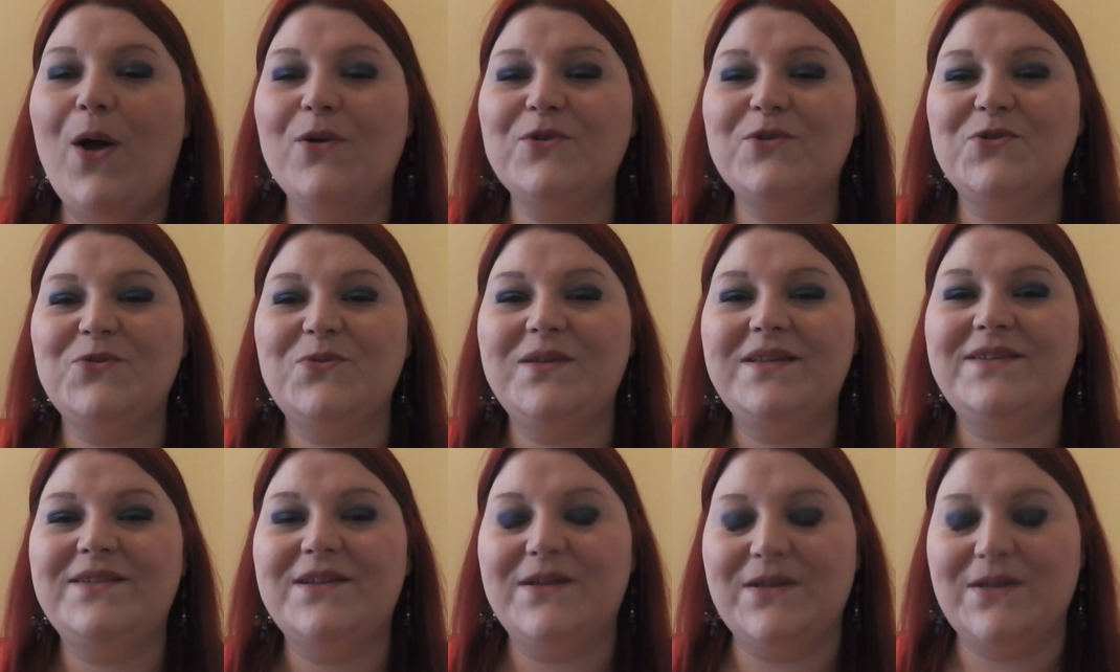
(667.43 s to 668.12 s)

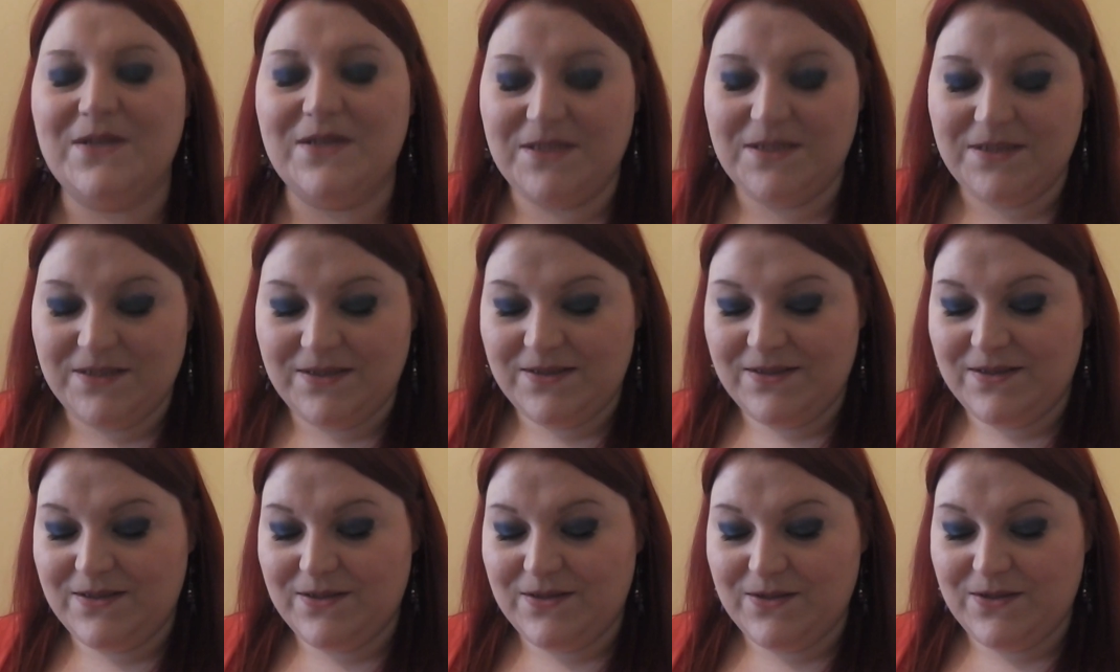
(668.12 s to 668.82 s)
Ensuite
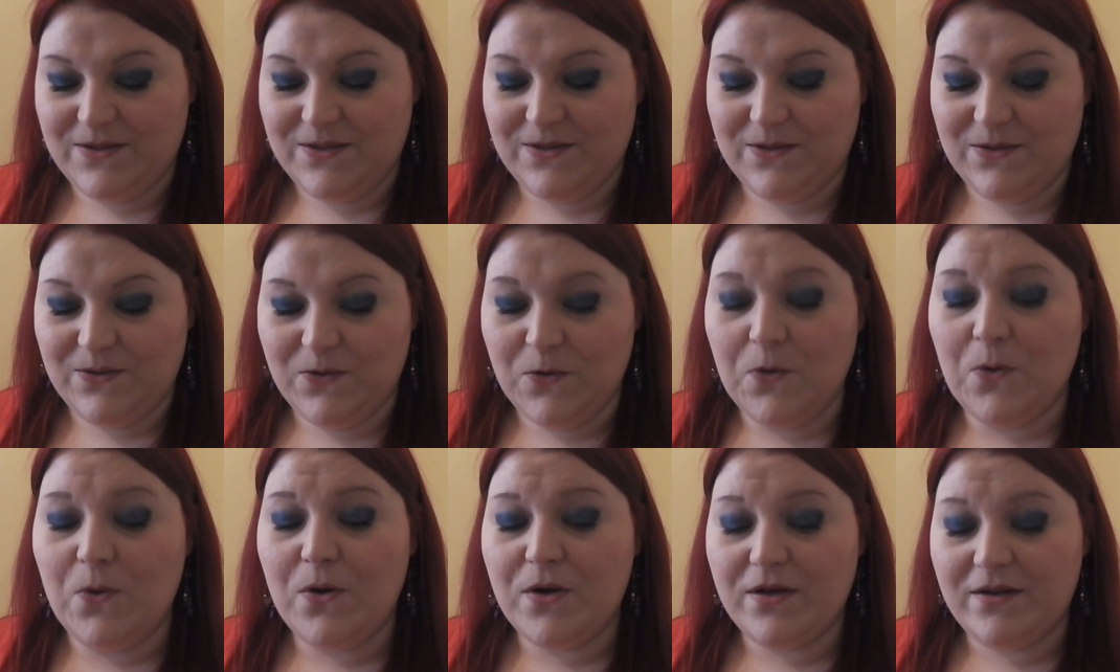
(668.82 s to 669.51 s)
euh,
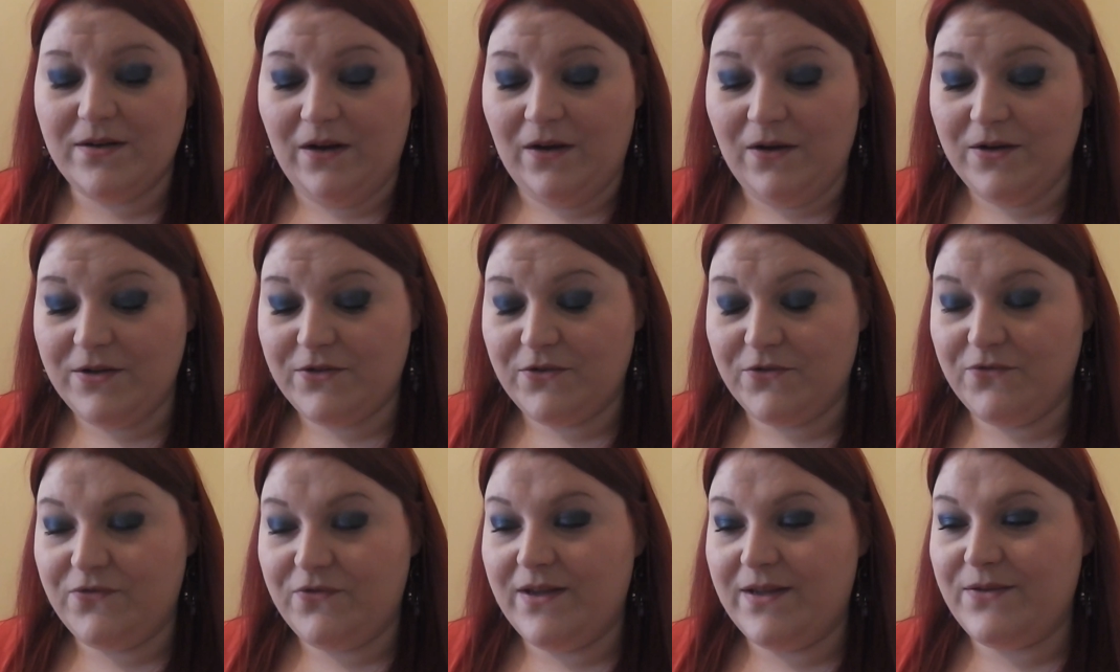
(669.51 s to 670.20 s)
au
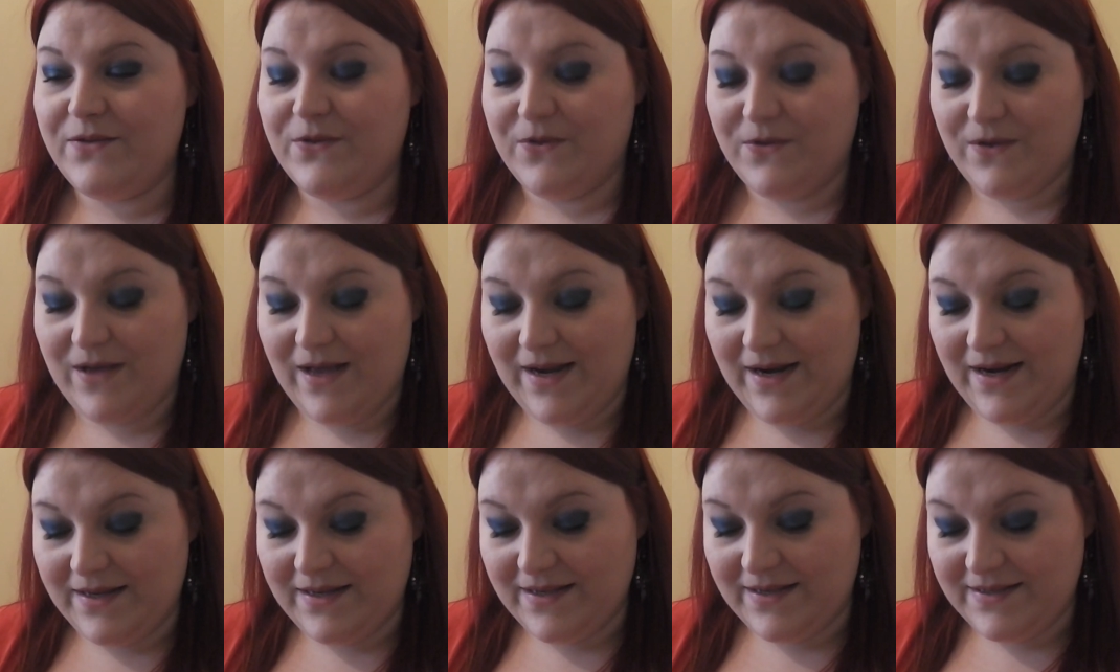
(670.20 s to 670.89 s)
en fait euh, à
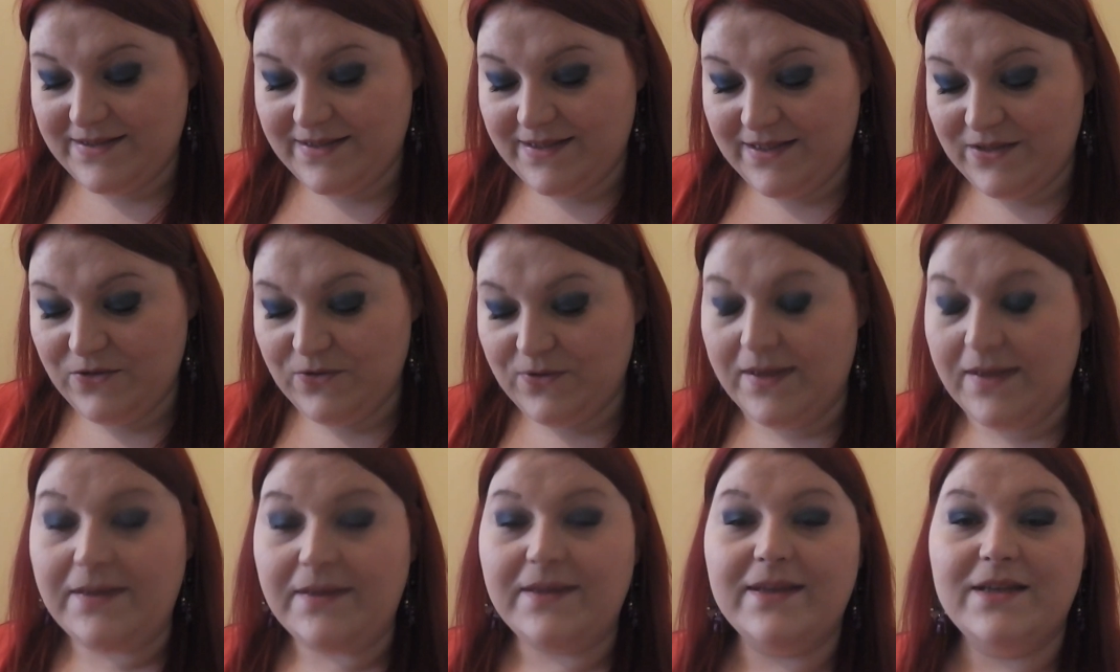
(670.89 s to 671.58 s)
la caisse ils
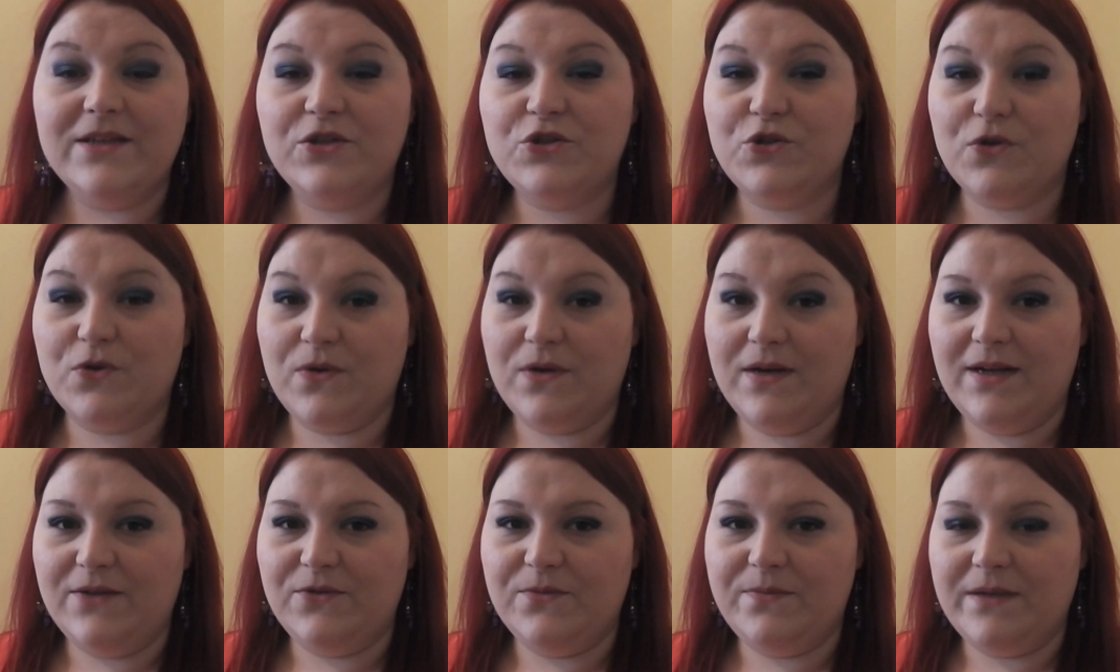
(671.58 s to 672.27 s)
donnait des
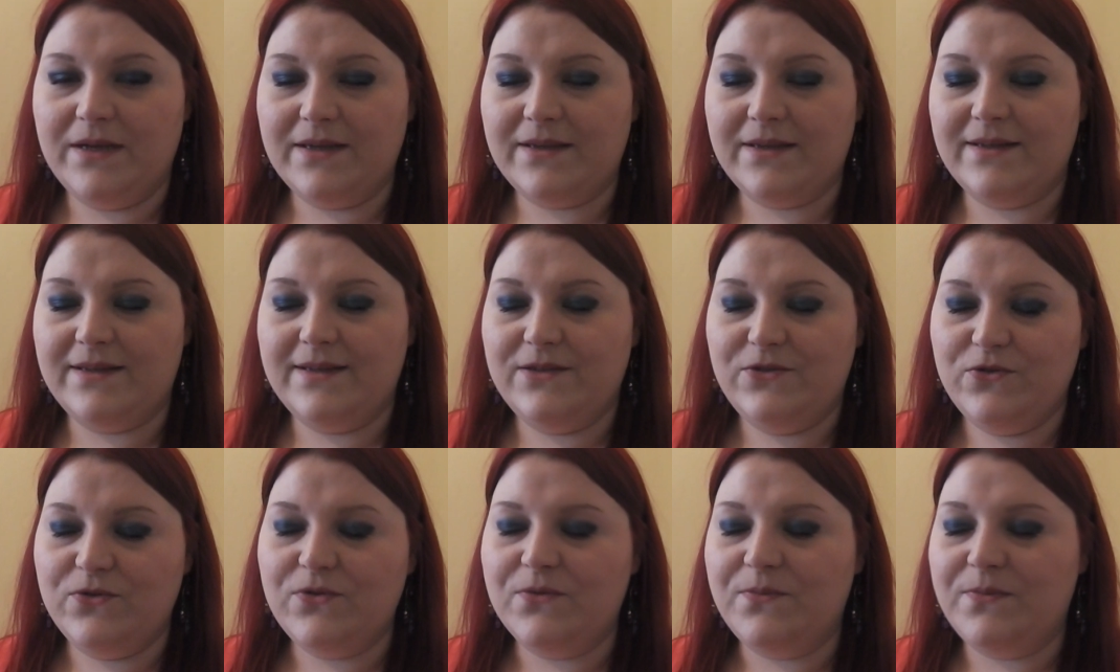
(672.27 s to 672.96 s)
chocolats de Pâques,
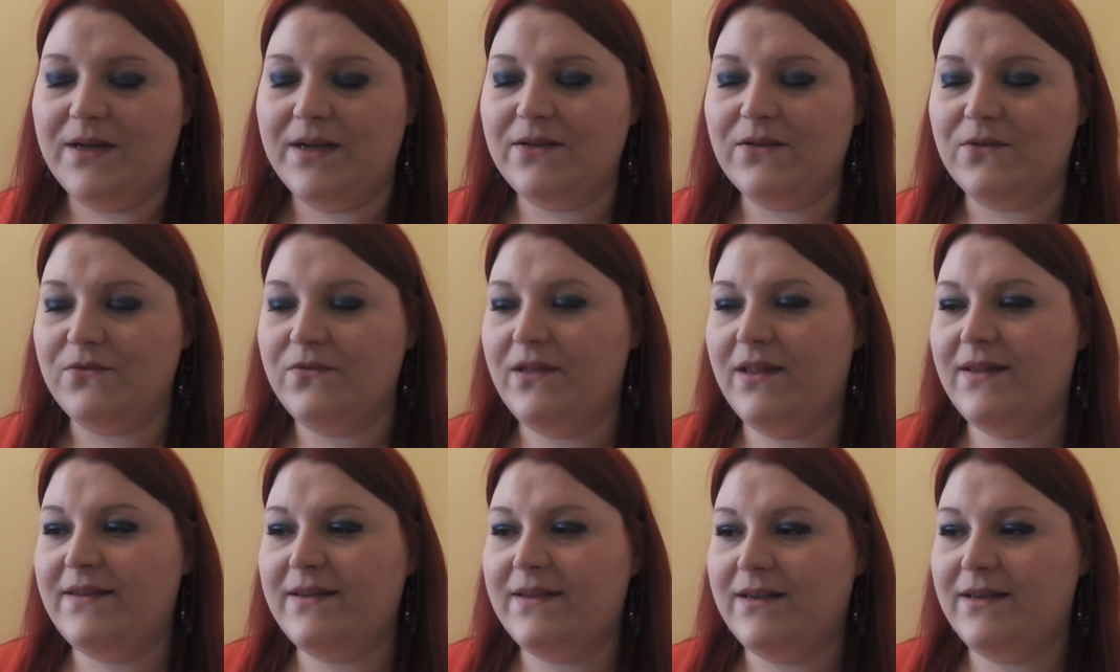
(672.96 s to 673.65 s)
des œufs de Pâques en
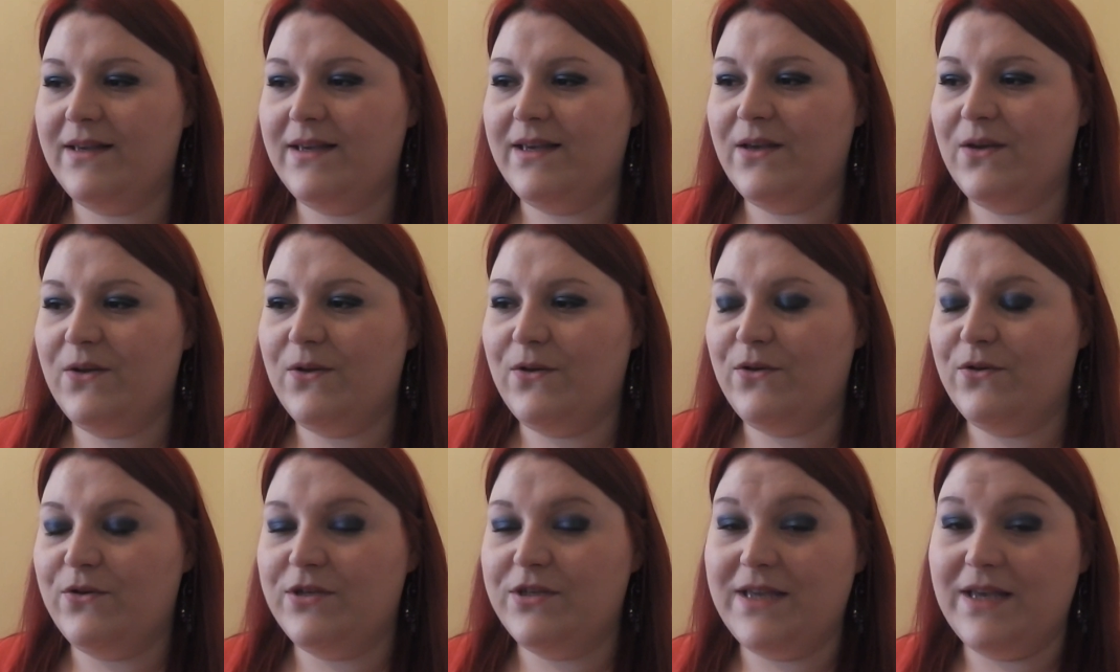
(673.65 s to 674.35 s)
fait. Et
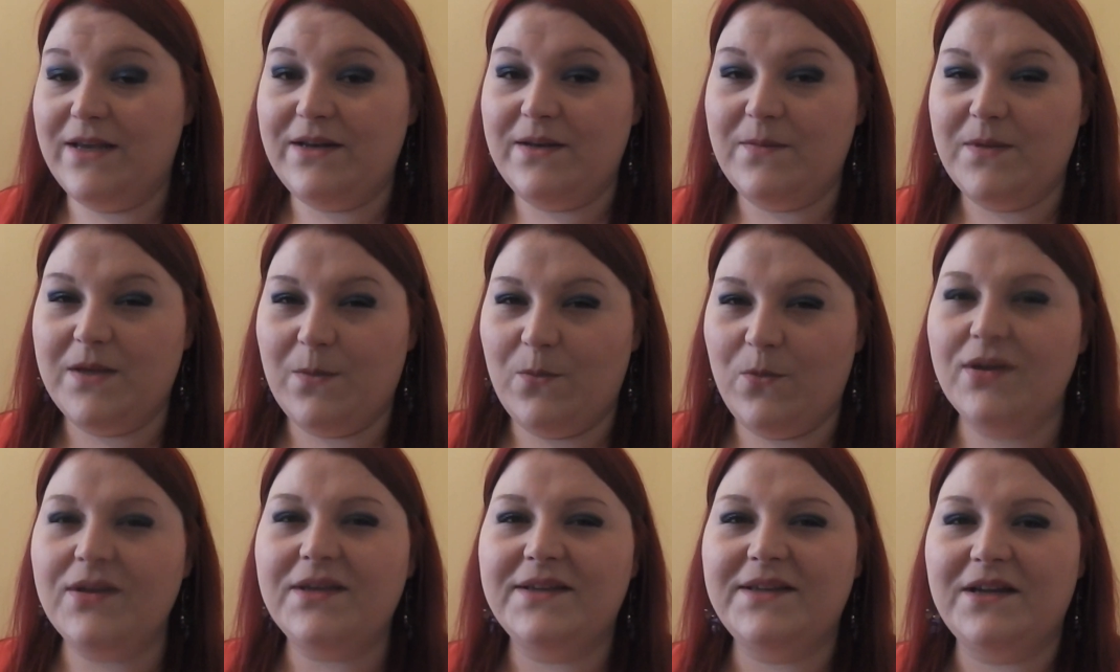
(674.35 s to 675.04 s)
il y a une amie à
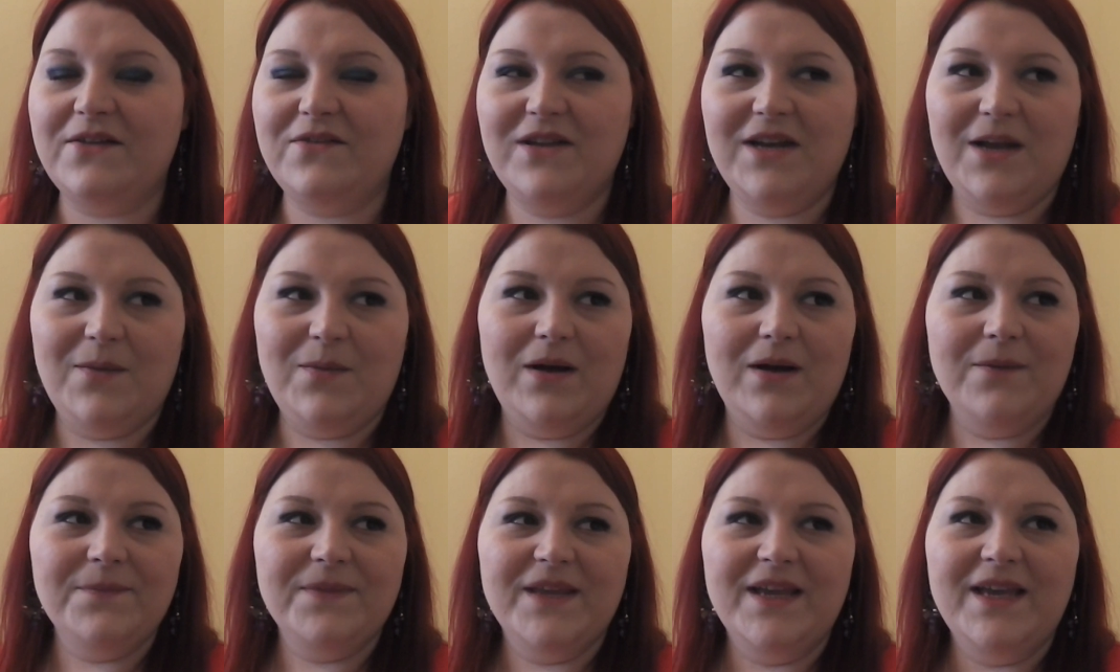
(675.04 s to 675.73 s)
moi qui travaille
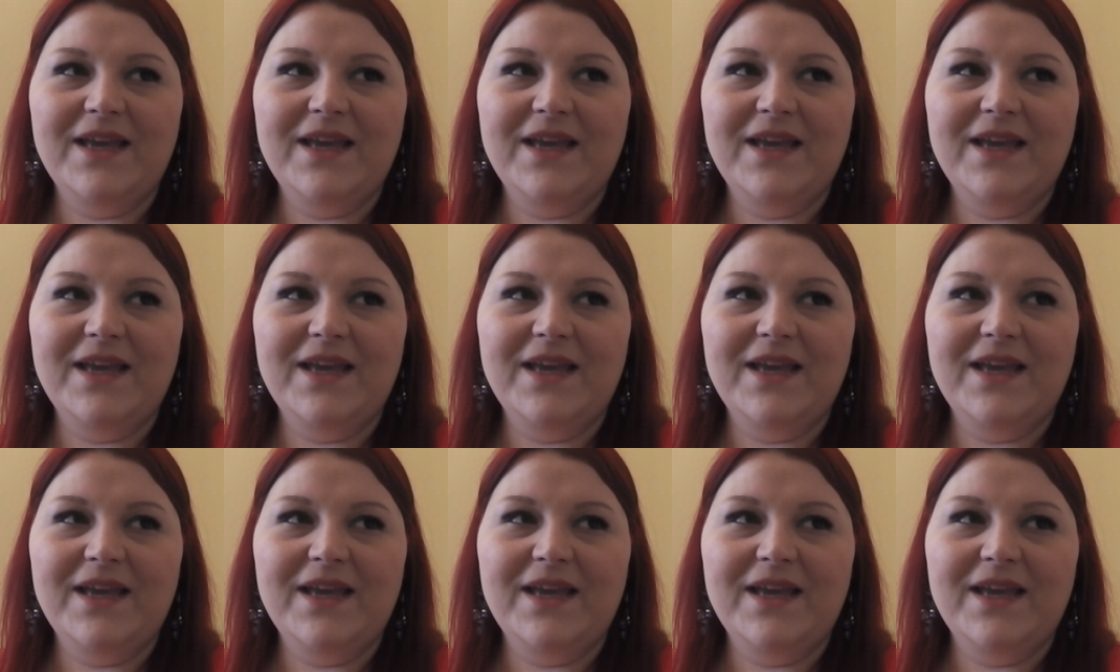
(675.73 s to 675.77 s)
là-bas.